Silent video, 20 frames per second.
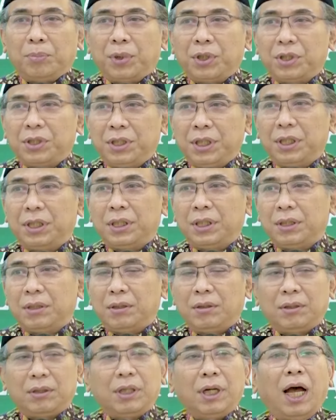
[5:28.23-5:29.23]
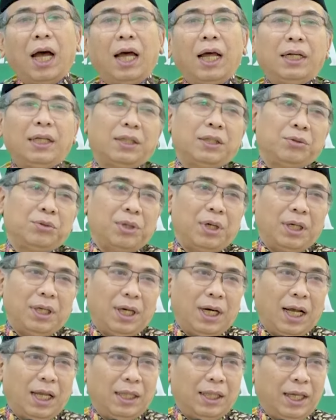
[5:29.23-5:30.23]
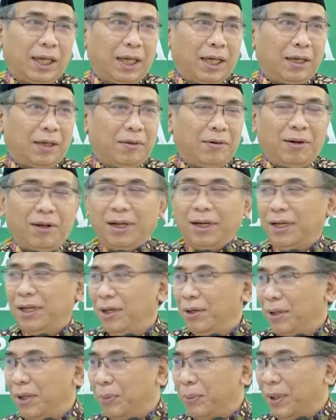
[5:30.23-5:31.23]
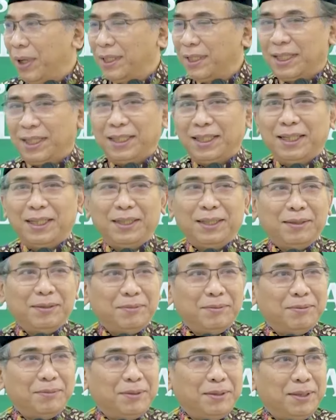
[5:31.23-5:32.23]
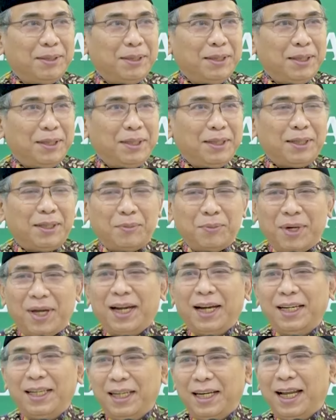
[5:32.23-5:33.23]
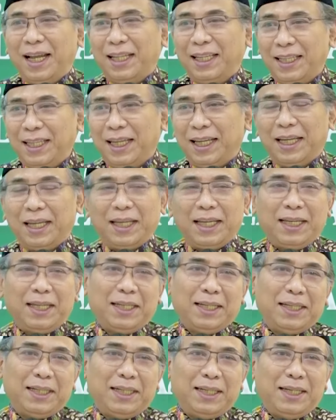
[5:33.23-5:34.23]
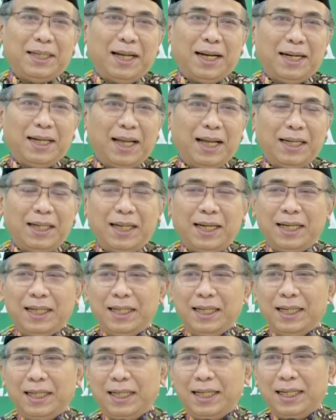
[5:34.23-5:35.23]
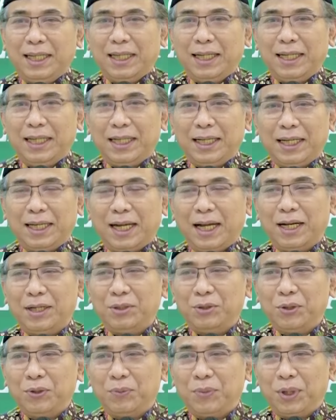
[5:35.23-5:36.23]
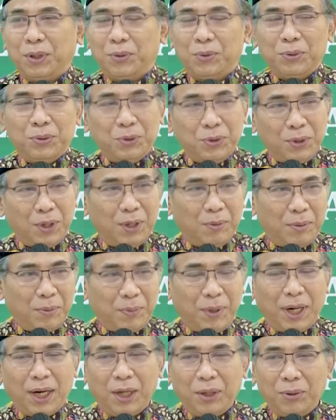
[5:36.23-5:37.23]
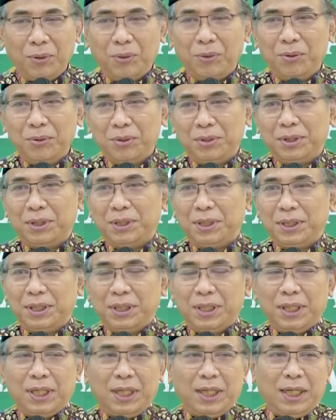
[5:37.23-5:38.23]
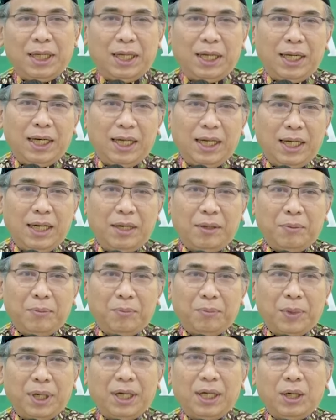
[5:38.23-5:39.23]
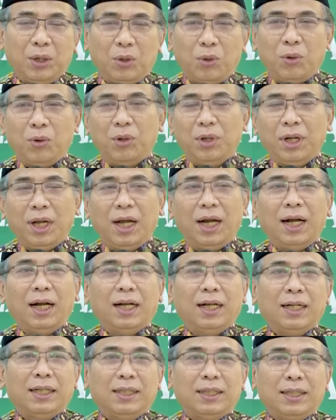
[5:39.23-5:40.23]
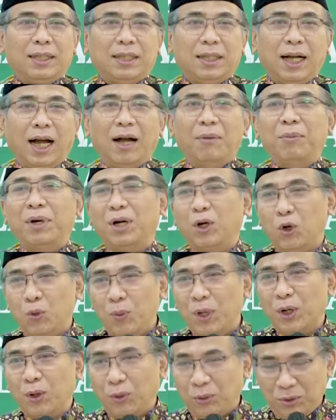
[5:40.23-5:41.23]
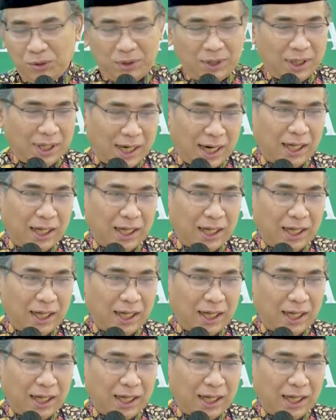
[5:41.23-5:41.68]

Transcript: persis sehari sudah dilantik. Nah ini luar biasa. Jadi kemarin dilantik dan hari ini langsung berkunjung ke PBNU. Ini Menko yang gak mengko-mengko sudah